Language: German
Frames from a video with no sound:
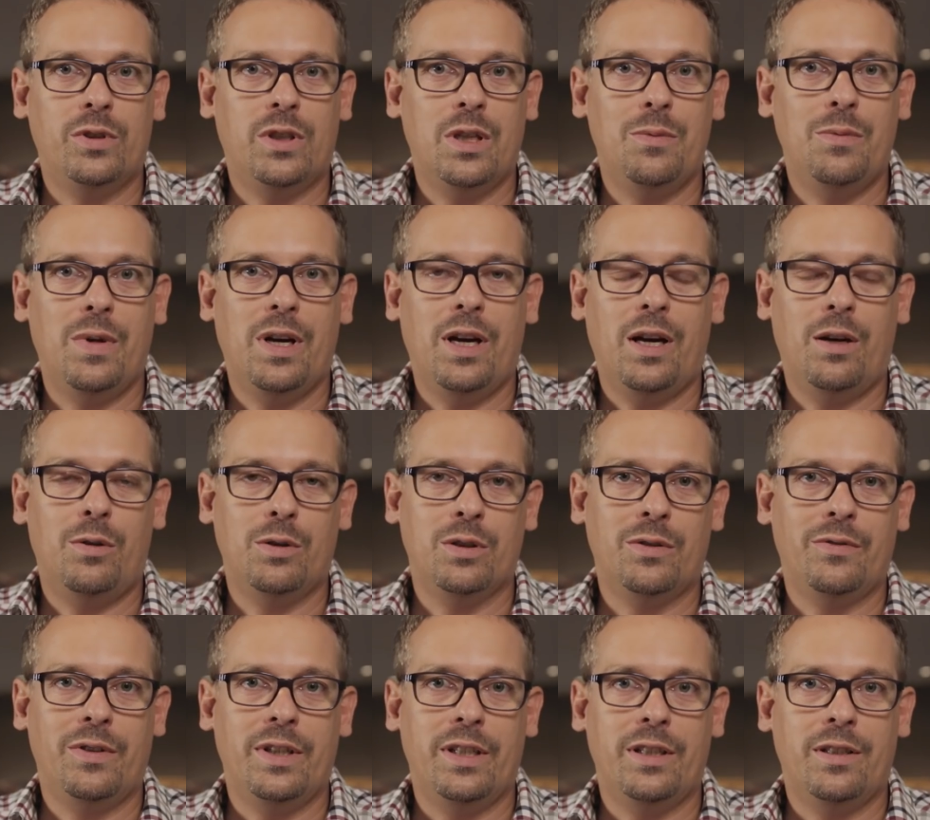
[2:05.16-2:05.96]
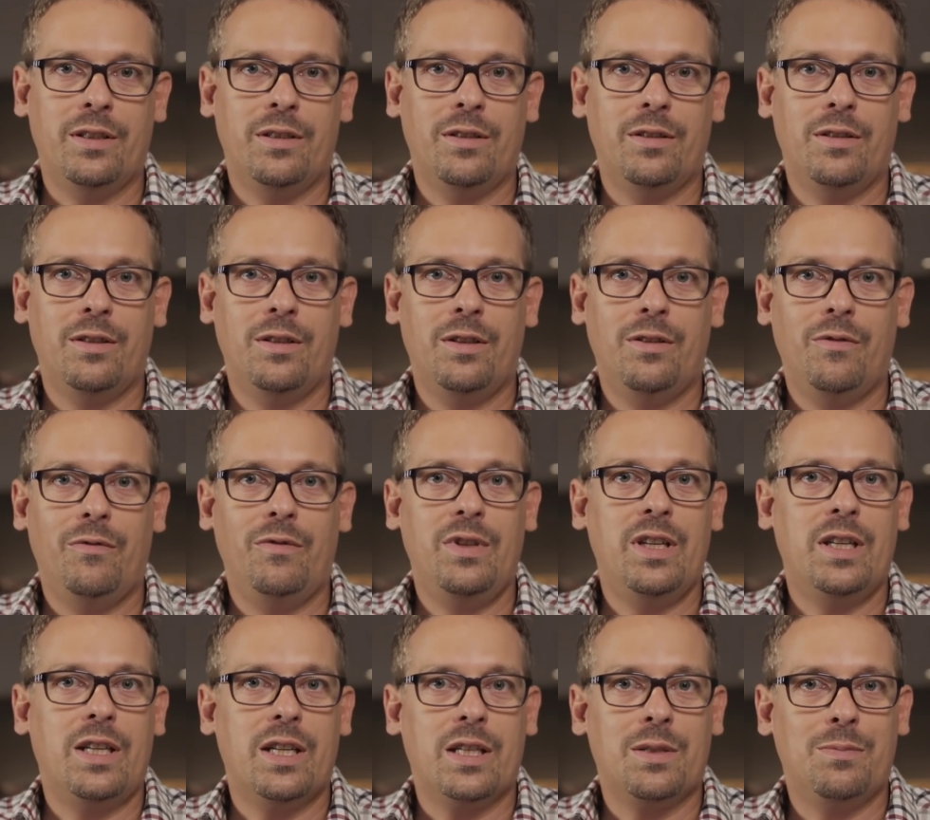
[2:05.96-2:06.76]
und Dimmer auswählt.
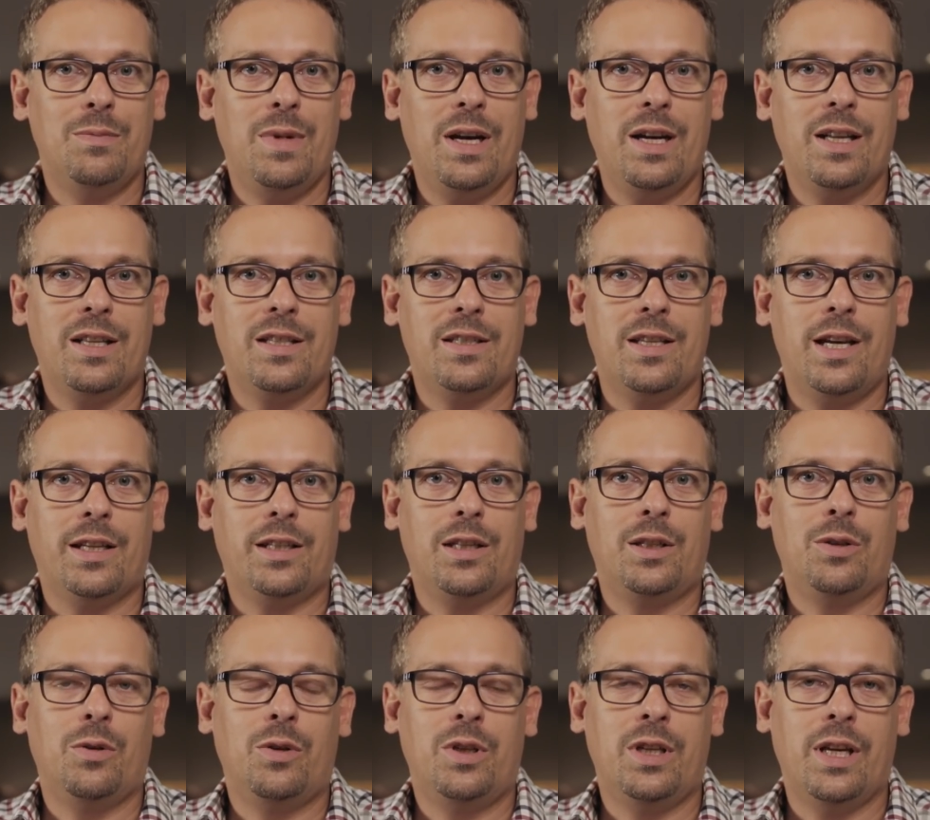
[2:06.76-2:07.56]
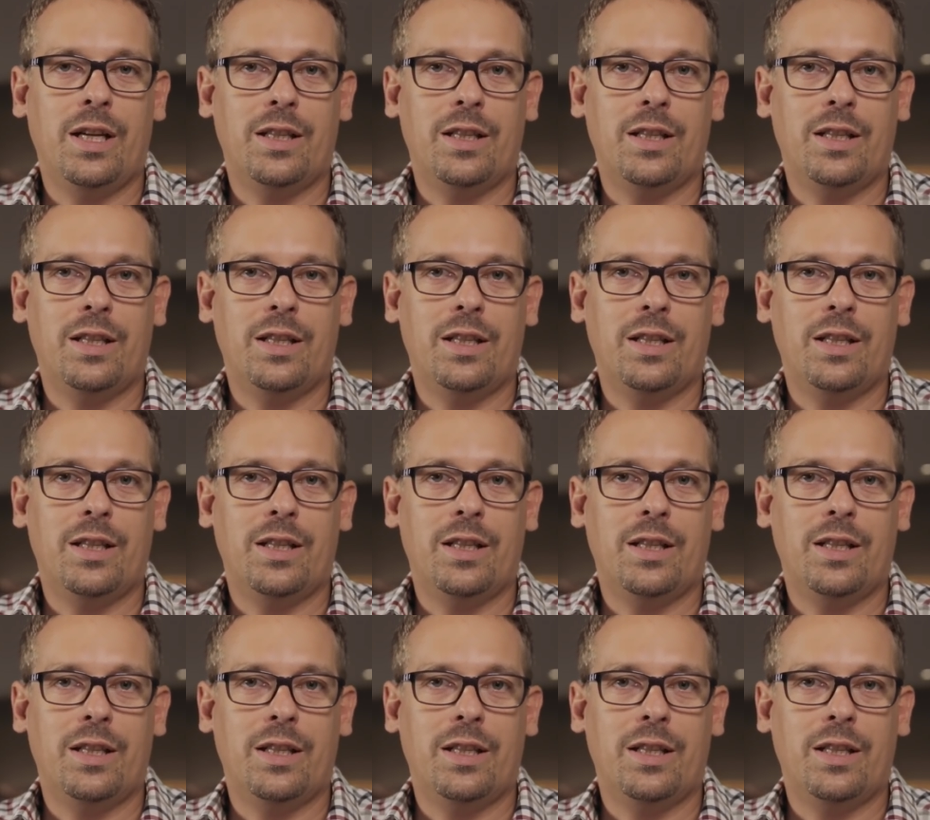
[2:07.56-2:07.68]
Wie ihr das macht, zeige ich euch